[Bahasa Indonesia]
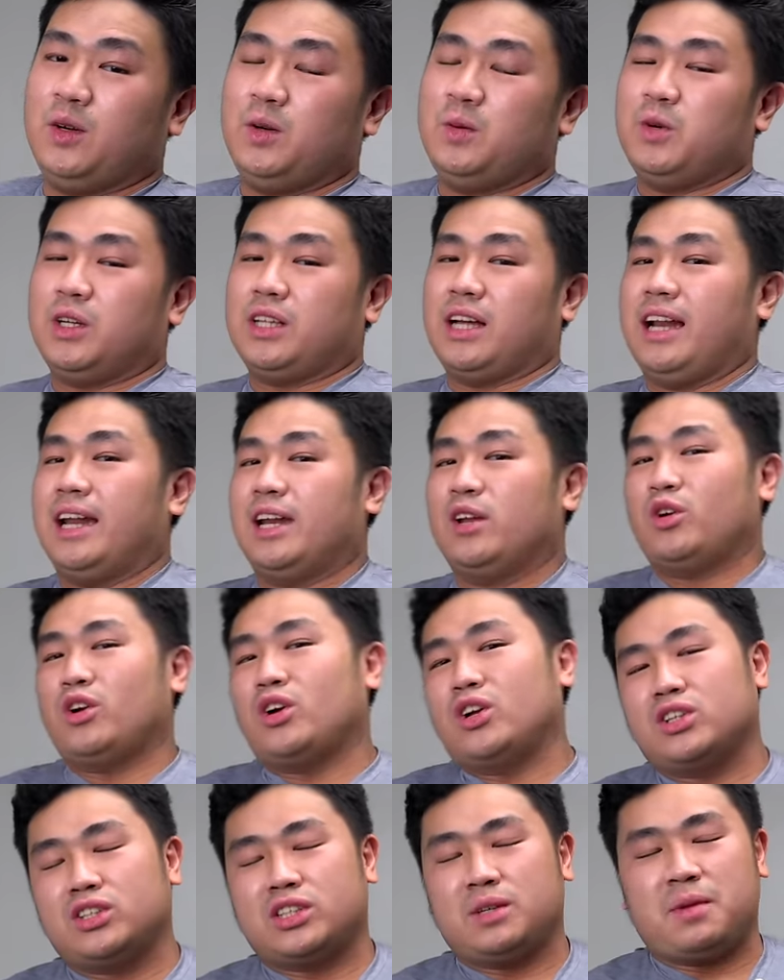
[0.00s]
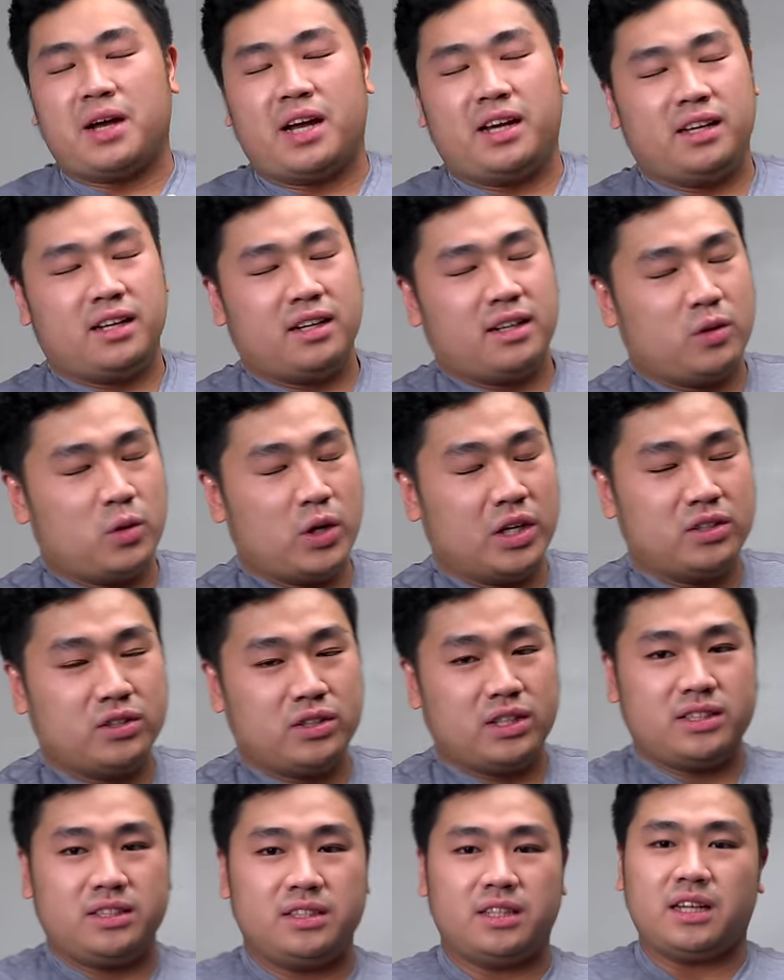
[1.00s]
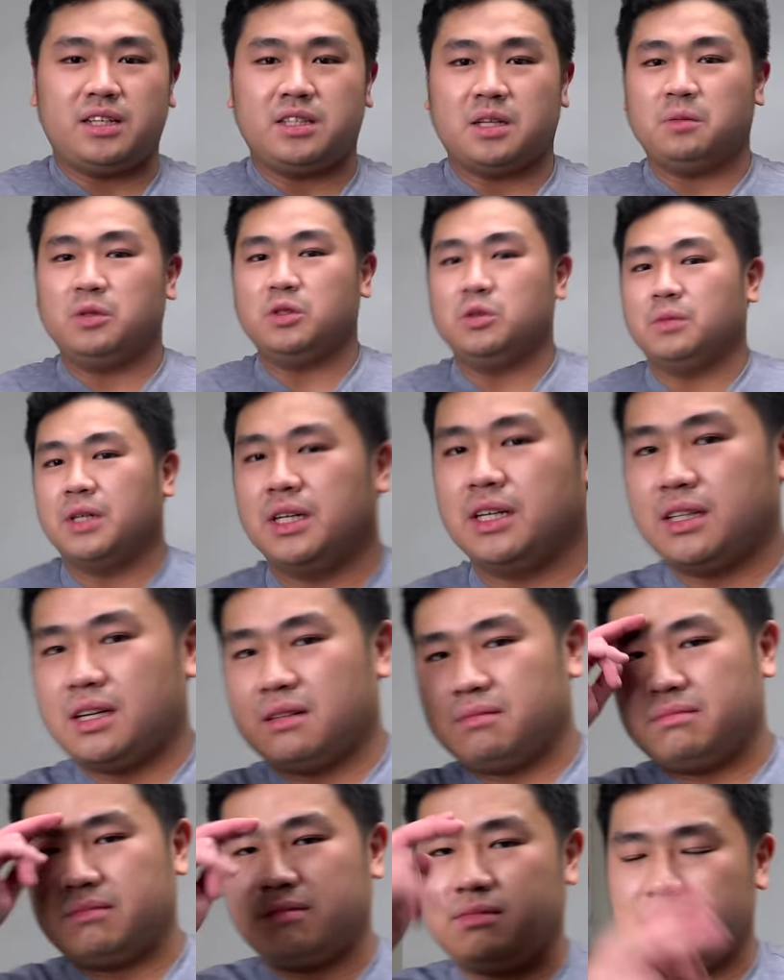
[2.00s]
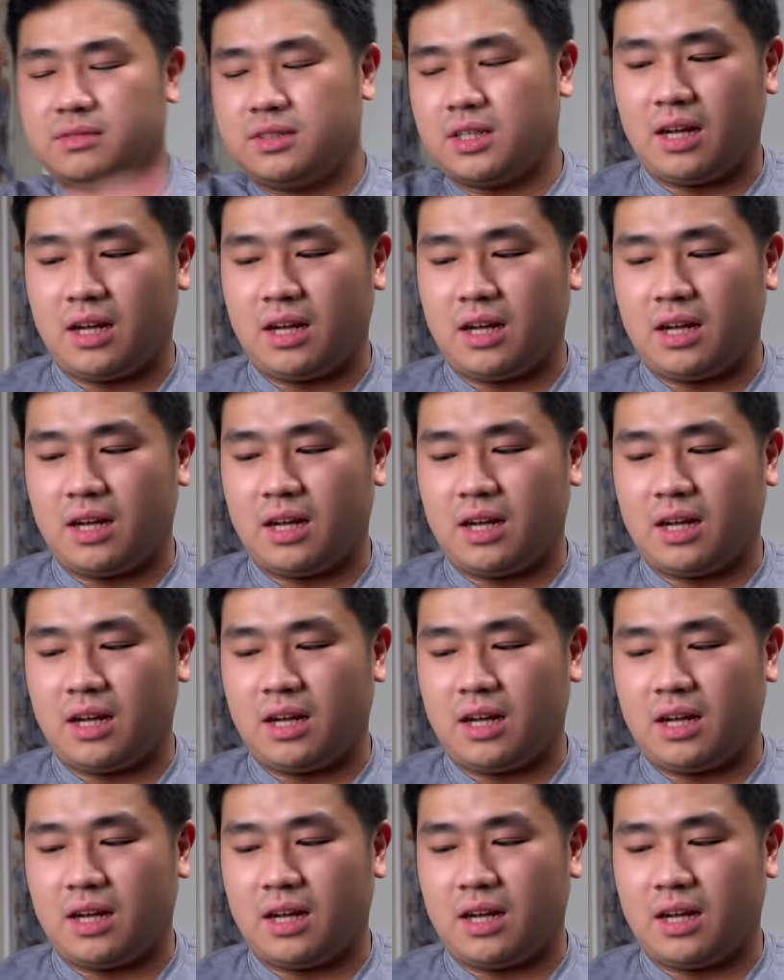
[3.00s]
you buat kalian yang udah nonton sampai akhir. Gue Elinda Jidedi, sampai jumpa. Datang.